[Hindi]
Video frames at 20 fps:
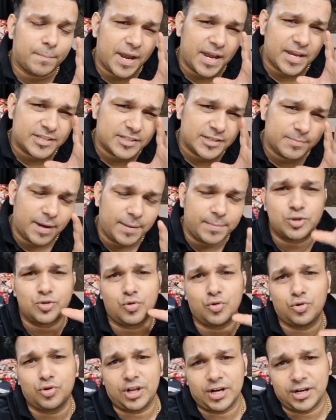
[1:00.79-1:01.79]
मैक्सिमम
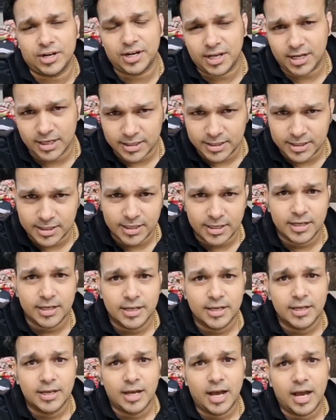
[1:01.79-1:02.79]
स्कोर करने के लिए
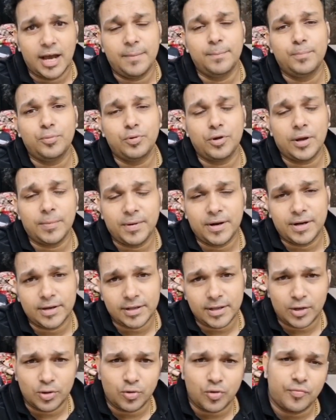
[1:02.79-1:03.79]
हम पूरा
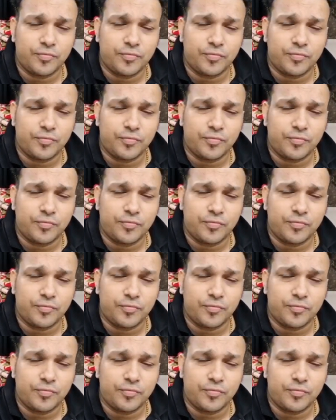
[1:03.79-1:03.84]
मटेरियल को